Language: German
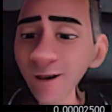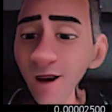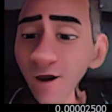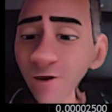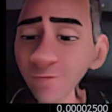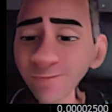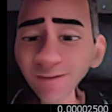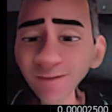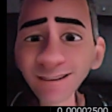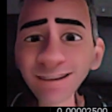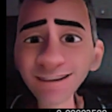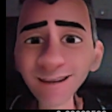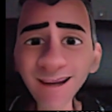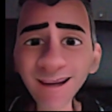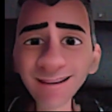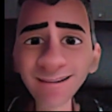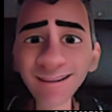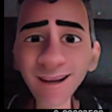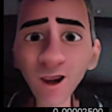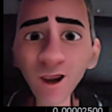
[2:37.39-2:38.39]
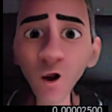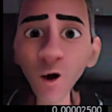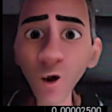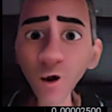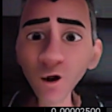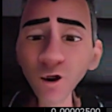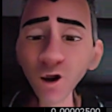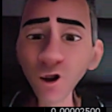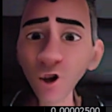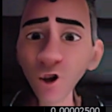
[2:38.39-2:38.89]
der Zeit erhöhen
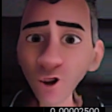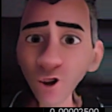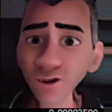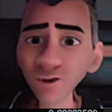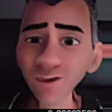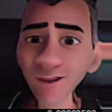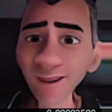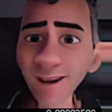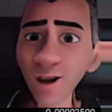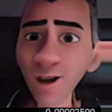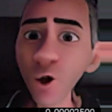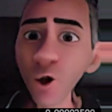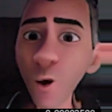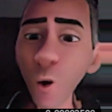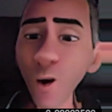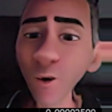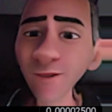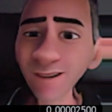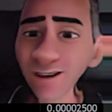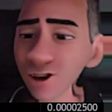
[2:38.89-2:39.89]
könnte. Logisch.